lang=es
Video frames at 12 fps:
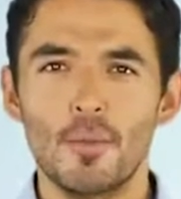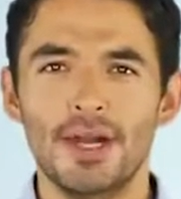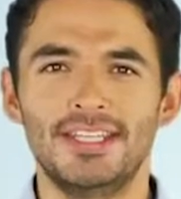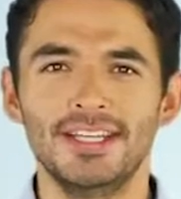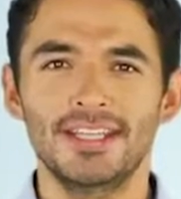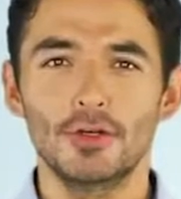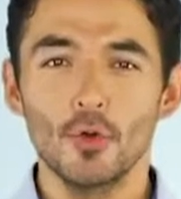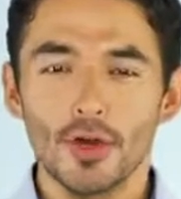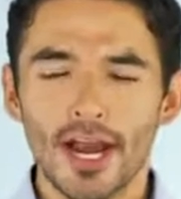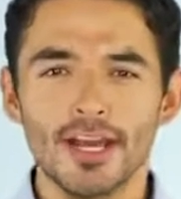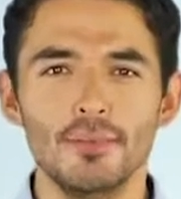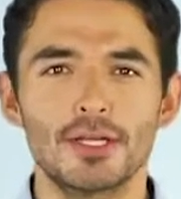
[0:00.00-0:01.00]
convertirte en un
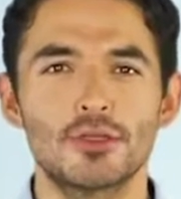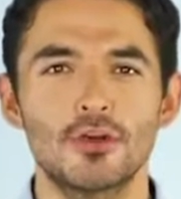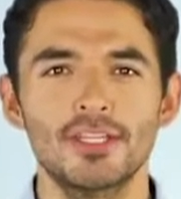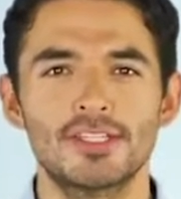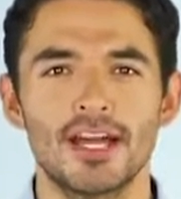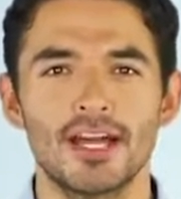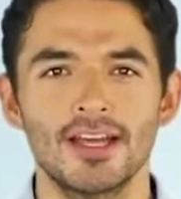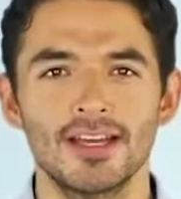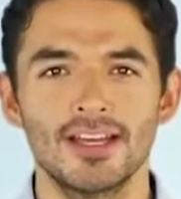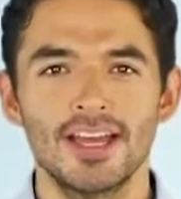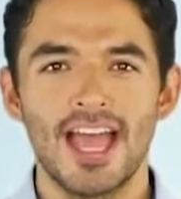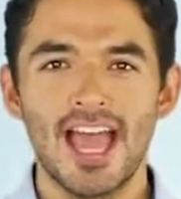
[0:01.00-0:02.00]
gran inversionista?
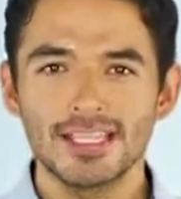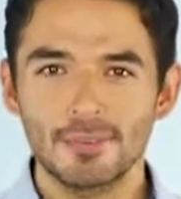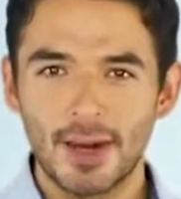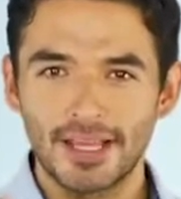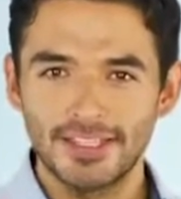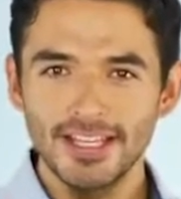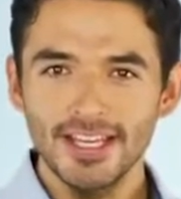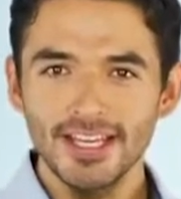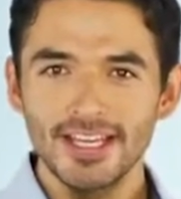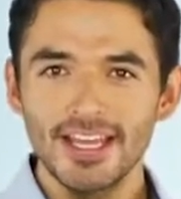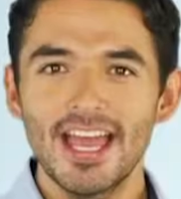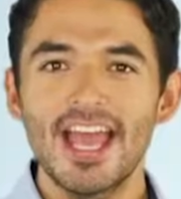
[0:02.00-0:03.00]
Es para ti,
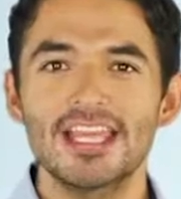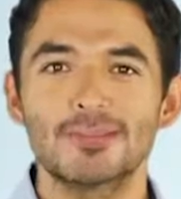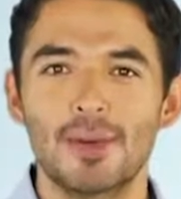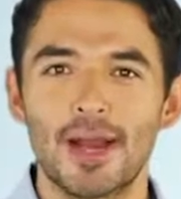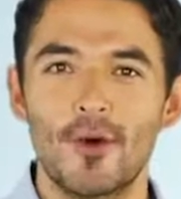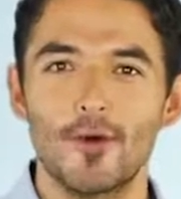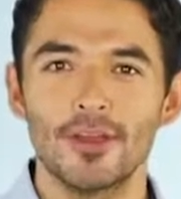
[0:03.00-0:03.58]
es para